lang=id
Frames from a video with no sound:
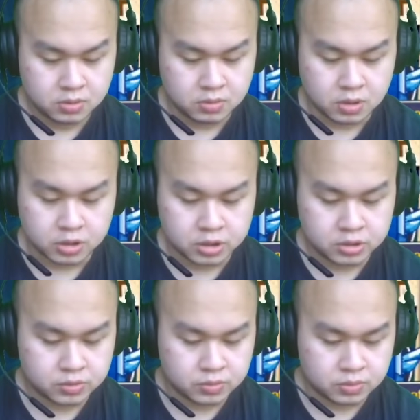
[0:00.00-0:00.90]
gua
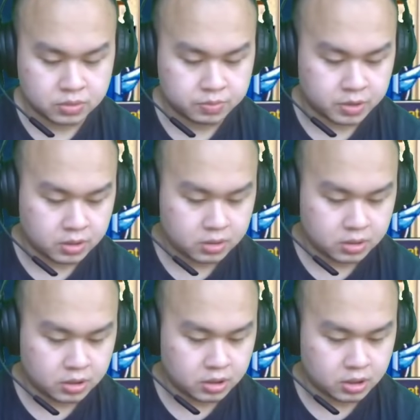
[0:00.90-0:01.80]
rasa cukup ya
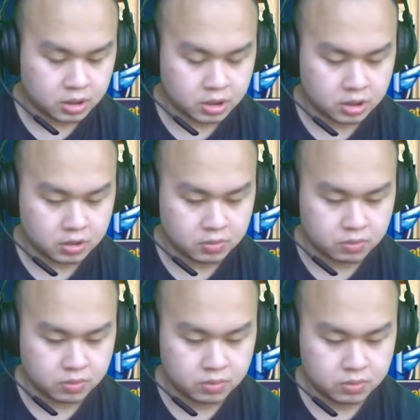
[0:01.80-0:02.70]
ini kita naikin dulu